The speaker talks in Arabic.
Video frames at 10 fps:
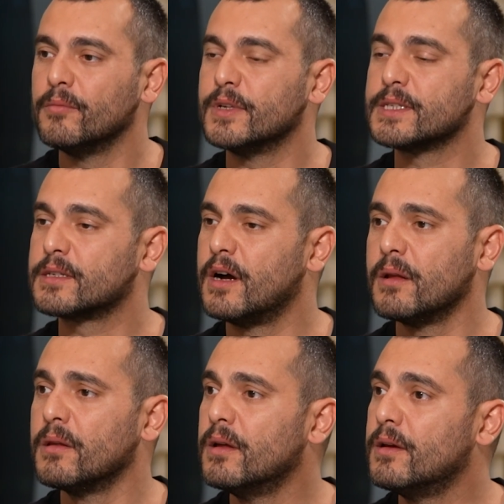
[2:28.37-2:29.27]
بس
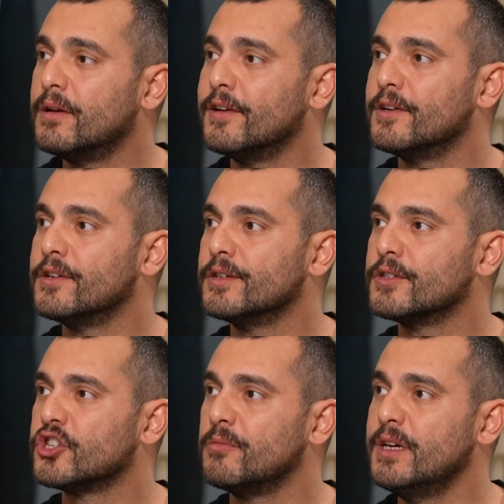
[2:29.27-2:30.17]
كان
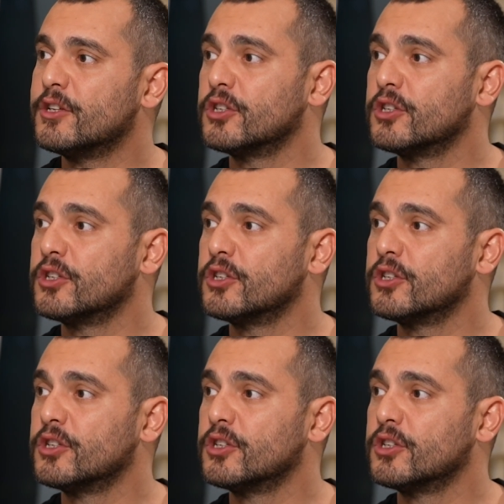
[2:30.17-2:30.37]
آه، جميل